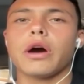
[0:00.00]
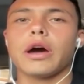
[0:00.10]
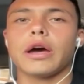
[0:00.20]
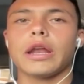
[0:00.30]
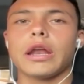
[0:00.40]

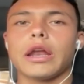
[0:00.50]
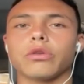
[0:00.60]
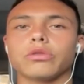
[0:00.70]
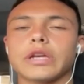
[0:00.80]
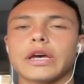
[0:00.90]
a, la,
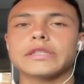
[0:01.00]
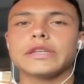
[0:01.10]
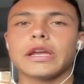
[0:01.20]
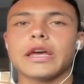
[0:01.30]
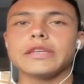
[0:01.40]

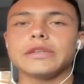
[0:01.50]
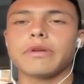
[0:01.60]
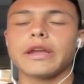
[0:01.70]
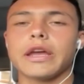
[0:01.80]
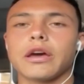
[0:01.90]
constancia, a la
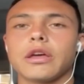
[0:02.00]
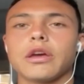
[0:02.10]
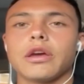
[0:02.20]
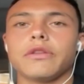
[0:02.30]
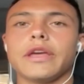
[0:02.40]
disciplina
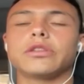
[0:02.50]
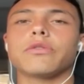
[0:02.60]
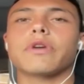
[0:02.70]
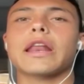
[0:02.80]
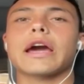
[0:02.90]
dentro
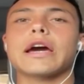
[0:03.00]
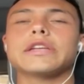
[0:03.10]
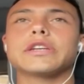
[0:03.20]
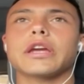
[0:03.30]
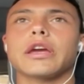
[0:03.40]
para la
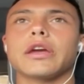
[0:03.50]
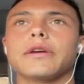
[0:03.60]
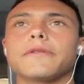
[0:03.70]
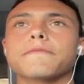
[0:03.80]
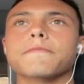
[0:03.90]
cancha
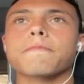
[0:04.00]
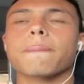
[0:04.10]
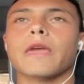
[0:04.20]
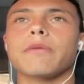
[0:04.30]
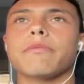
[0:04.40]
que,
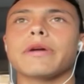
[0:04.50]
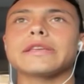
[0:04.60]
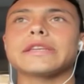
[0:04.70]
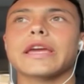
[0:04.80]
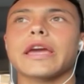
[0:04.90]
que me
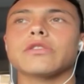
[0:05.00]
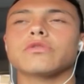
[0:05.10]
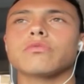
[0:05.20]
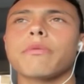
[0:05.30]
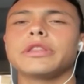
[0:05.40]
parece que es
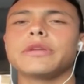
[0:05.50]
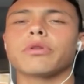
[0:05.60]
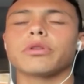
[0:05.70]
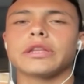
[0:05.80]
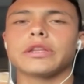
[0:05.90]
sumamente
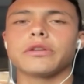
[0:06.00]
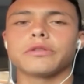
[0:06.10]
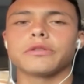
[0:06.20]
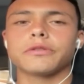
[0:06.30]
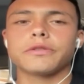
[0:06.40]
importante, ¿no?
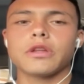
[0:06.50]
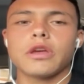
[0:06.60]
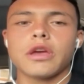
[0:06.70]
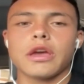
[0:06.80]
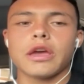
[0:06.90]

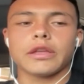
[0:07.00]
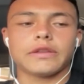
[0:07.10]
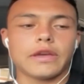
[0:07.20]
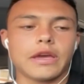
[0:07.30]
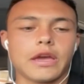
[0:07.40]
Dime.
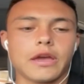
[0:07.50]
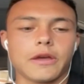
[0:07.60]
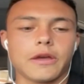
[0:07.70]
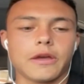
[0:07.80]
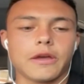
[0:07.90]

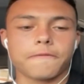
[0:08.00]
Este,